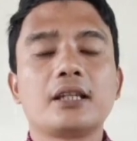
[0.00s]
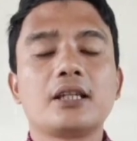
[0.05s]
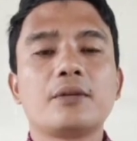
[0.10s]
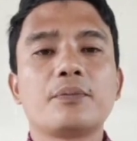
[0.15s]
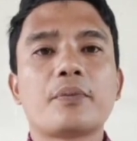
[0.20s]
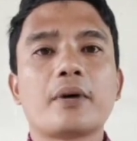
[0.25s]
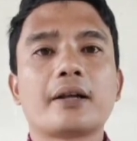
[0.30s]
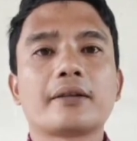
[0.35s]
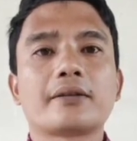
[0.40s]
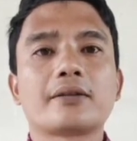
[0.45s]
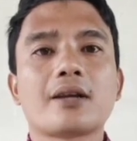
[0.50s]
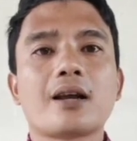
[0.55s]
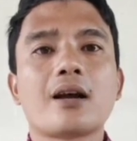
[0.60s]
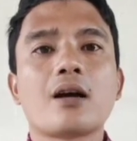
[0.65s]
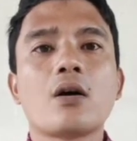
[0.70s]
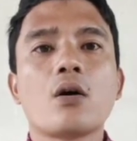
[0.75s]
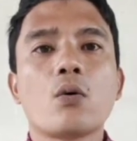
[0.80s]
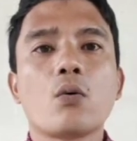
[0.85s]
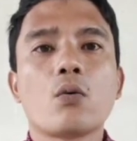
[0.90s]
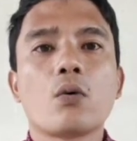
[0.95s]
ini
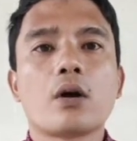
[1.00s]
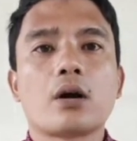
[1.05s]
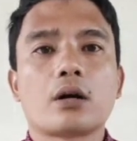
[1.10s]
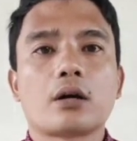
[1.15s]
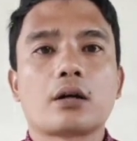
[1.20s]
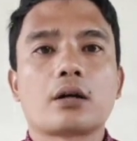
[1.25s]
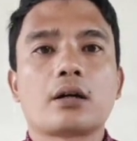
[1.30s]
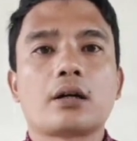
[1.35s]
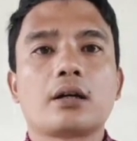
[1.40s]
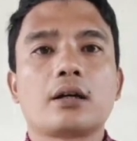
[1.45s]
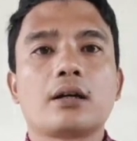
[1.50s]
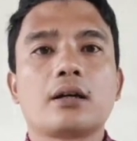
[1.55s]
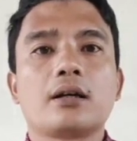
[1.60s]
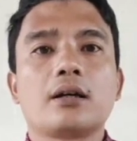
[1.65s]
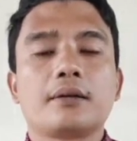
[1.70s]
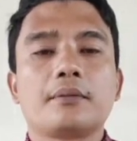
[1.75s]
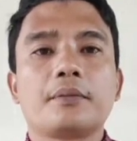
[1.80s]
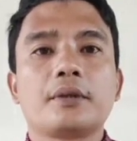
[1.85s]
dibaca work.